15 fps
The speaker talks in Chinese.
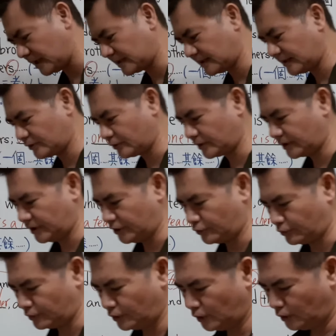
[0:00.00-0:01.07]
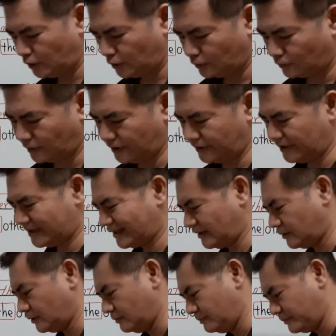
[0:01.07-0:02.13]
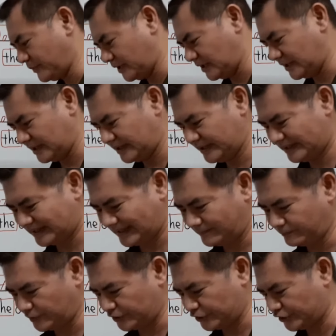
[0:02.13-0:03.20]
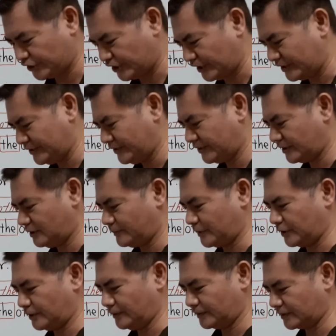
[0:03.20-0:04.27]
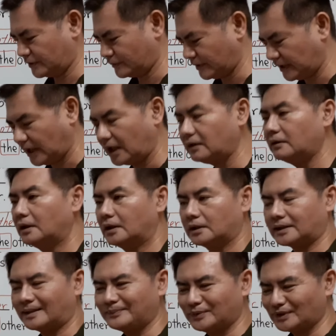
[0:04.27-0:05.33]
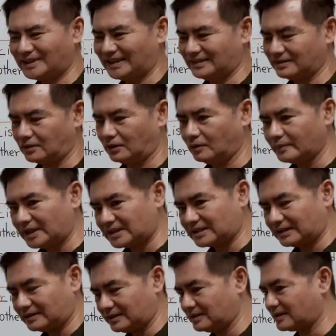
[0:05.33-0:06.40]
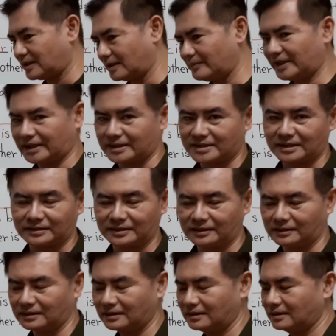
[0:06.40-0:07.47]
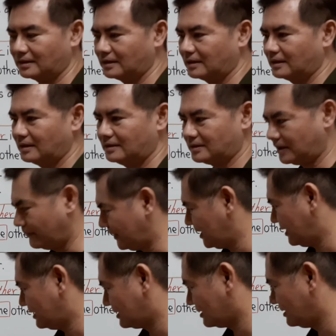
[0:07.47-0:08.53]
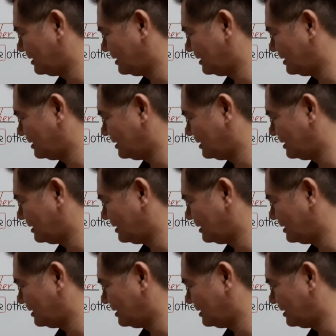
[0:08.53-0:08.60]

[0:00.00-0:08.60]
上来做一个例句：我有一支红笔和一支蓝笔，前者比后者贵。好，它不但后面限定，前面也限定，前面那支